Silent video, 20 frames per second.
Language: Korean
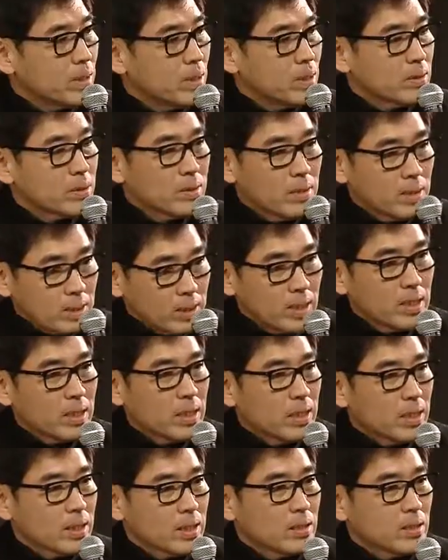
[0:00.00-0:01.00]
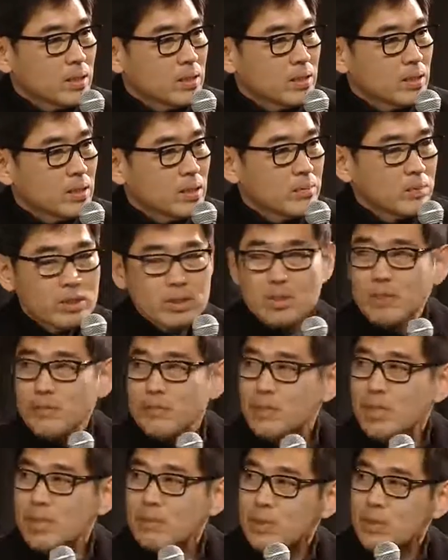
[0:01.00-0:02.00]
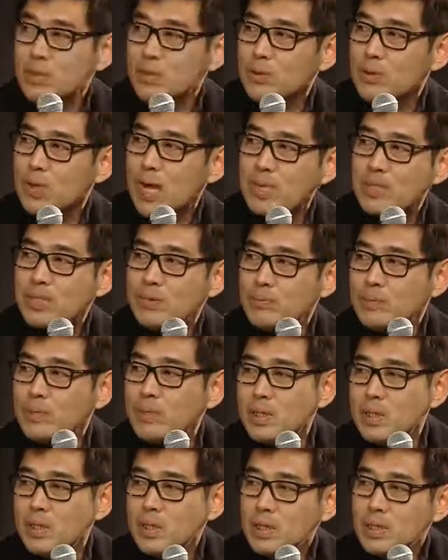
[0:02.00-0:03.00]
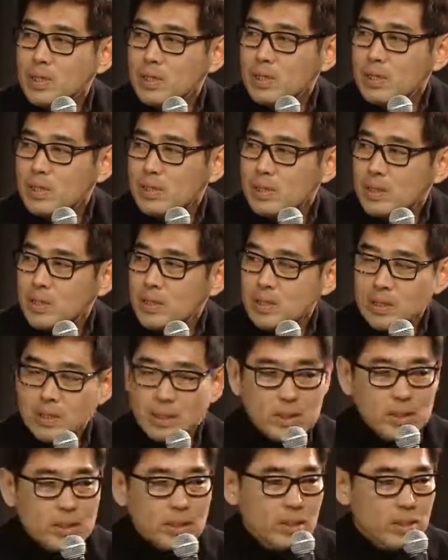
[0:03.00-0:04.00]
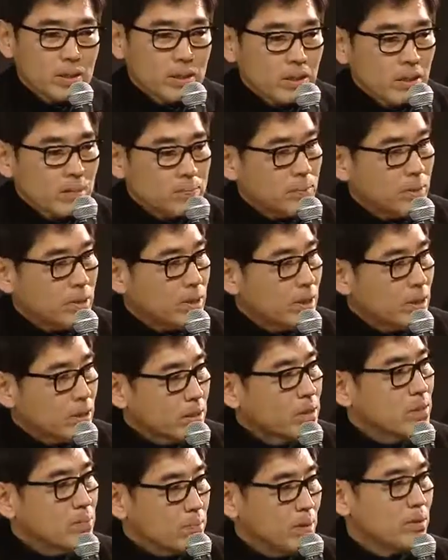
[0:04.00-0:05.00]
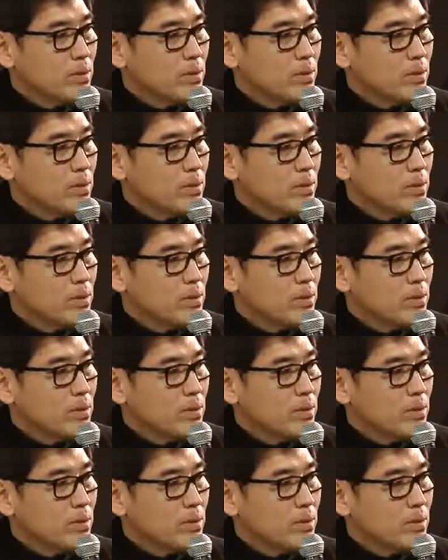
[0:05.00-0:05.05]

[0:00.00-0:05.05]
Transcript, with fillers: 따뜻함, 예, 그 네. 그러면서 터프함이 또 같이 예, 이렇게 겸비된 그런